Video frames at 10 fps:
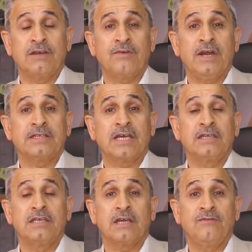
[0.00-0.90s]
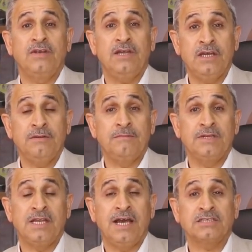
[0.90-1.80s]
طفرات كثيره في العلم
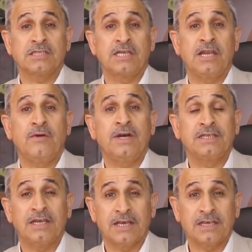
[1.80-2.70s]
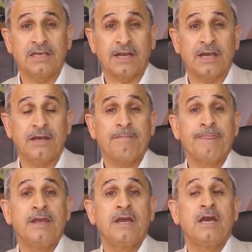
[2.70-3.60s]
بالعشر سنوات الاخيره
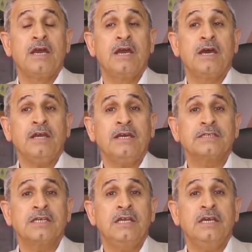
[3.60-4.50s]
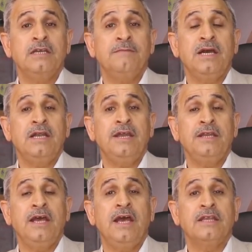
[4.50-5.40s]
آه، ركز العلم على
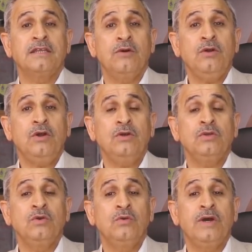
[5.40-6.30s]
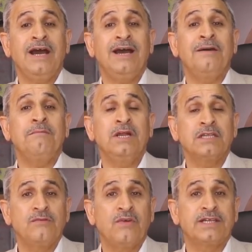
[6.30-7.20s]
ان التوحد هو
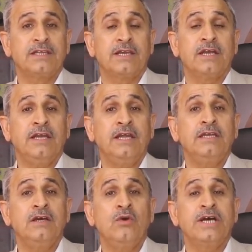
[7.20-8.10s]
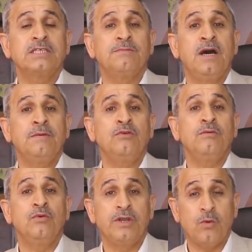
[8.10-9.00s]
مالتي فاكتوريال يعني له اسباب
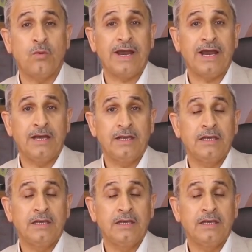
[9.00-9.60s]
منوعه